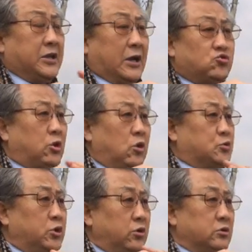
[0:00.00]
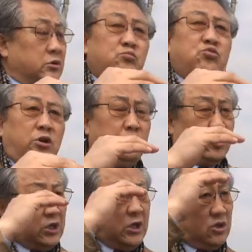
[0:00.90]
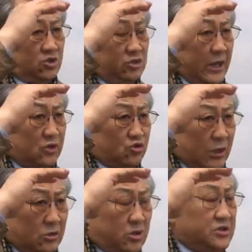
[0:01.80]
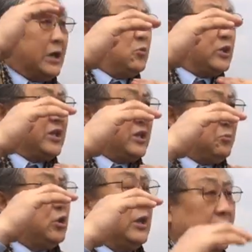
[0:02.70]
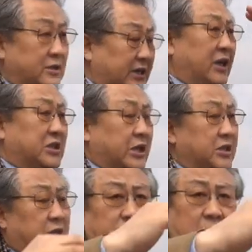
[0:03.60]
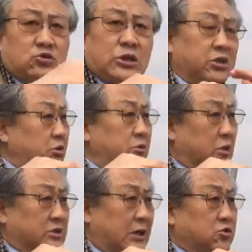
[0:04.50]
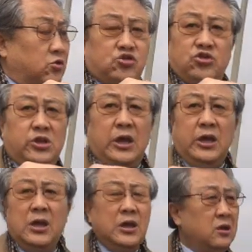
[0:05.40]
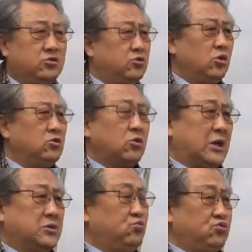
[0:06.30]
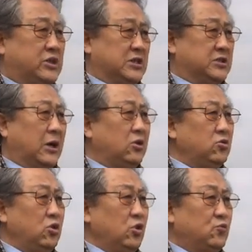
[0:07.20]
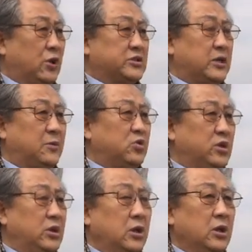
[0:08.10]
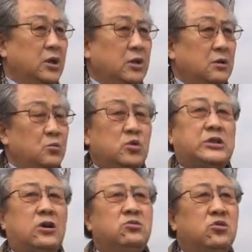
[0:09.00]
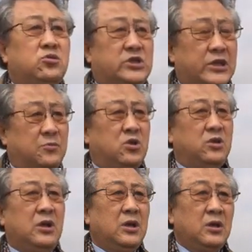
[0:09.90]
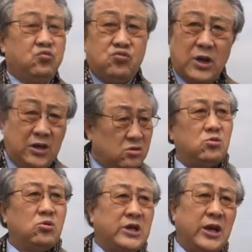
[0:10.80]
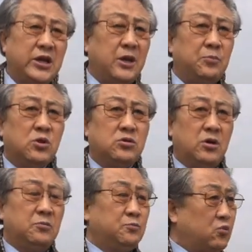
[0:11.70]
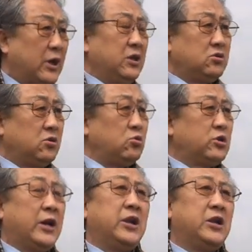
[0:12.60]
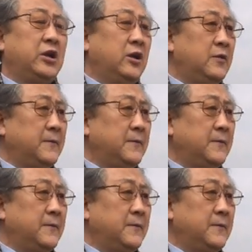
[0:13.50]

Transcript: 날 수가 없어요 물론 뭐 측량수가 그건 잘못하게 되면 네. 상하 차이나 좌우 차이를 가져올 수 있는데 그 정도까지 무시하지는 않거든요 북한 사람들이 그렇죠. 뭐 자꾸 여기 사람들은 북한이 그걸 어떻게 하냐 뭐, 뭐 북한이 그걸 그렇게 하냐는데 하 제일